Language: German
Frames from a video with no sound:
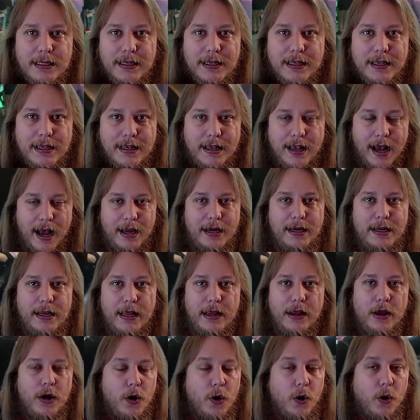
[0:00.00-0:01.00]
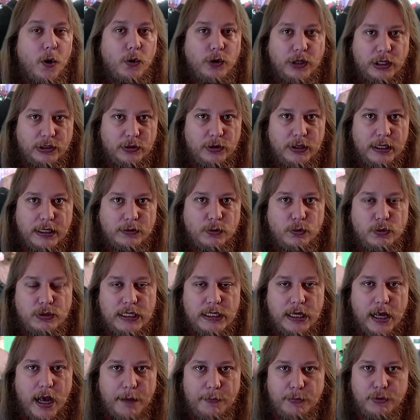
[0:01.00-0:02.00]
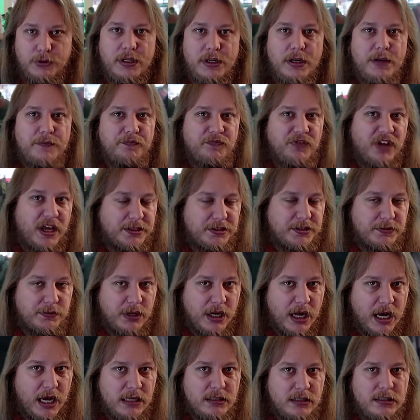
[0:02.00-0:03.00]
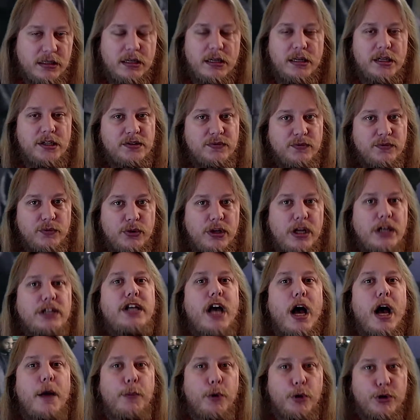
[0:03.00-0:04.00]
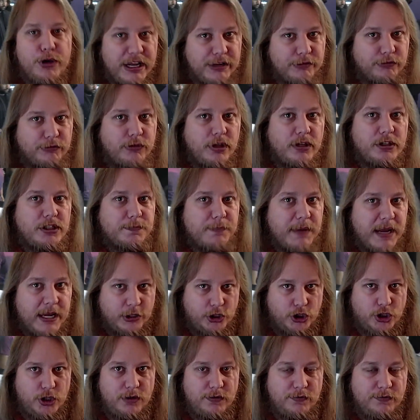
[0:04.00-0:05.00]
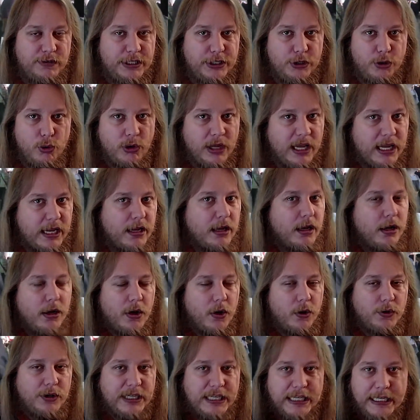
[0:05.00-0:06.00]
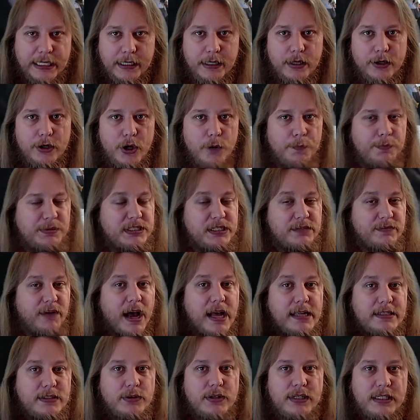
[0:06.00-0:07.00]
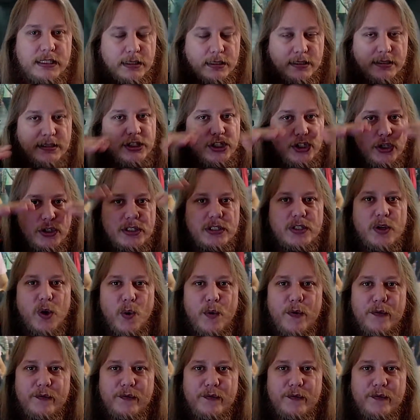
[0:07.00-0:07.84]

Geil, hey. Und natürlich 1000 Abos. Das würde heißen, es würde ein Abonnenten-Special-Video geben. Oder irgendetwas, ich weiß noch nicht, das ist noch so